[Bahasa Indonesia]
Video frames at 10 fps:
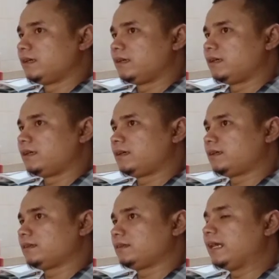E,
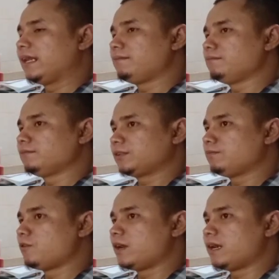dalam
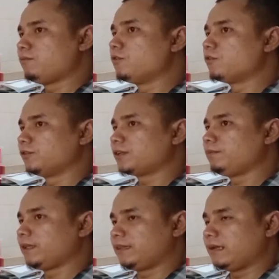sebuah buku
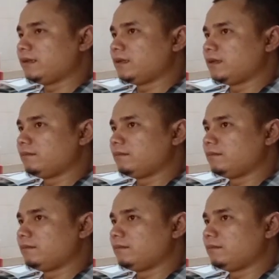terbitan